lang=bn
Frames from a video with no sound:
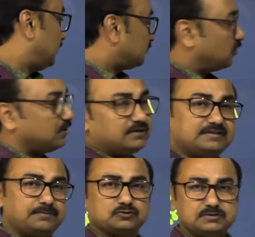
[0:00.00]
ডলার
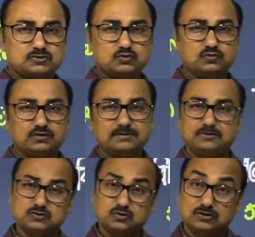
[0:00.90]
দিয়ে প্রথমে শুরু করি
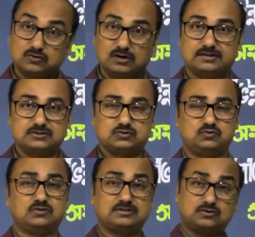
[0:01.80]
প্রিয় স্টুডেন্ট ডলার দিয়ে শুরু
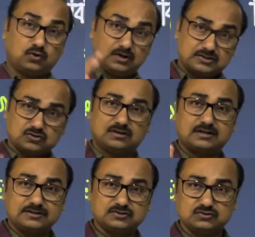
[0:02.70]
করি তো ডলার
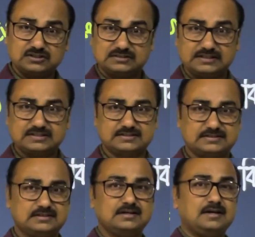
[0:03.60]
সংক্রান্ত যে দেশ আছে
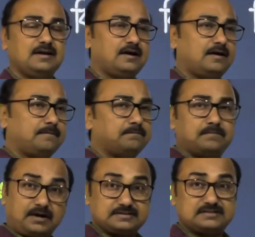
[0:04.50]

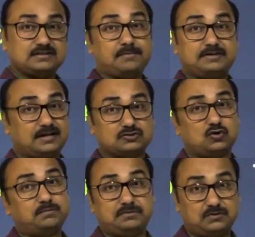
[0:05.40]
আছে যে আমেরিকা সহ
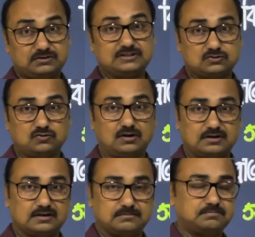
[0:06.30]
বিভিন্ন দেশ তো
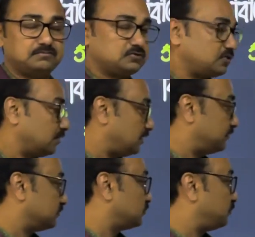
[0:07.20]
ডলারের
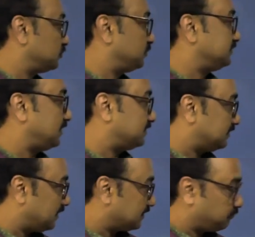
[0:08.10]
সংক্রান্ত তো প্রথমেই জানি
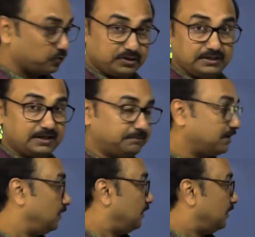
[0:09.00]
জেনে পড়ে নিই একবার
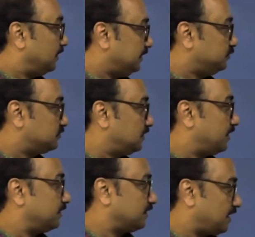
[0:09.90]

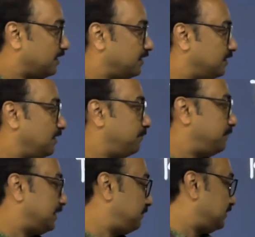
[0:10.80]
নিউজিল্যান্ড কানাডা
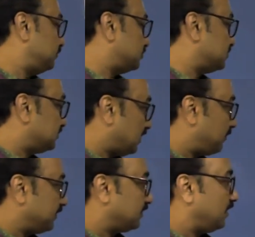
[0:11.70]
বার্বাডোস
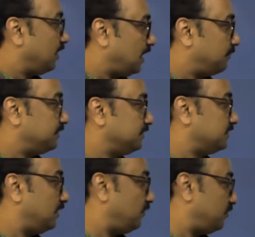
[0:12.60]
জামাইকা
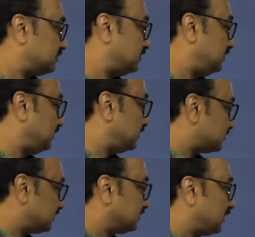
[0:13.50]
আমেরিকা অস্ট্রেলিয়া
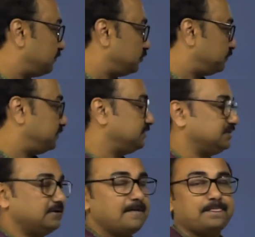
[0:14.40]
সিঙ্গাপুর ফিজি
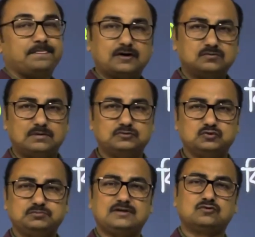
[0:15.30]
দেখো বাবু
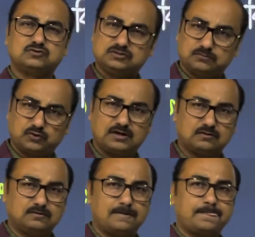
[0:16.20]
তুমি এগুলো যদি মনে
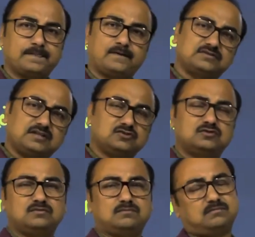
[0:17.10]
রাখো অত্যন্ত
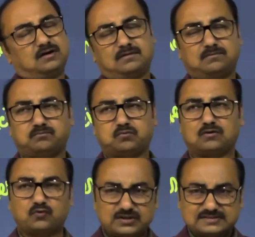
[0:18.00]

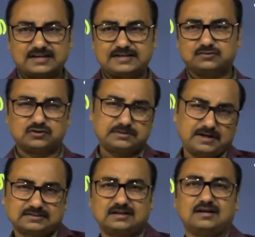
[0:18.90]
কোয়েনসাইড করে যাবে
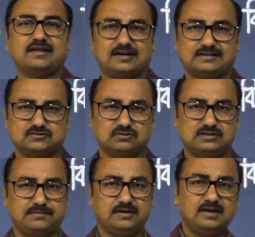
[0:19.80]
একটার ঘাড়ে আর একটা চলে
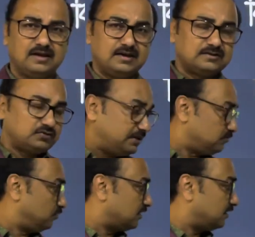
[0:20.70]
যাবে তো
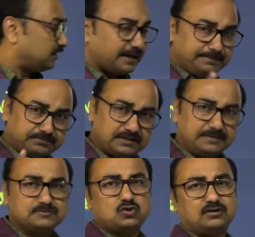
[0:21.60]
এইগুলোকে লাইফ টাইম
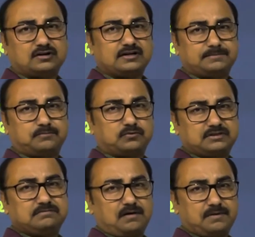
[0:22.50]
শর্টকাটে
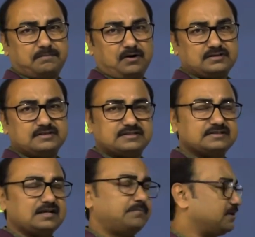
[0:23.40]
কীভাবে পাওয়া যায়
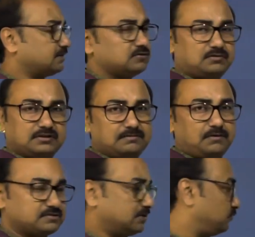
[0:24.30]
সেটা আমি একটা তোমাদের
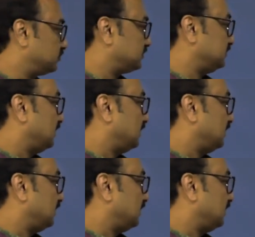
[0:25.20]
ব্যবস্থা করছি